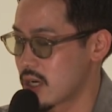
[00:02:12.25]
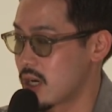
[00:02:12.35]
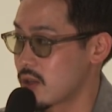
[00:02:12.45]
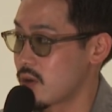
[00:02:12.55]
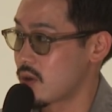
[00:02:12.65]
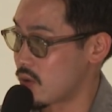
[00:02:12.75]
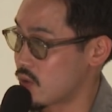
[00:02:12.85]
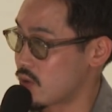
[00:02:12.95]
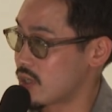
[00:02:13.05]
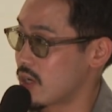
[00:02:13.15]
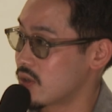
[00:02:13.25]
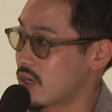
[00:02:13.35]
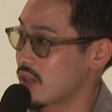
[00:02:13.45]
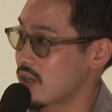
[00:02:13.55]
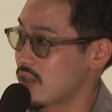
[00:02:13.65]
伝えられてたのと違う時
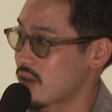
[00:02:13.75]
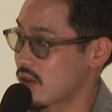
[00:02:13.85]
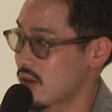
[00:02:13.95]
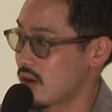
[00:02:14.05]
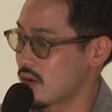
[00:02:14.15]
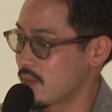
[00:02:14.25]
間になってて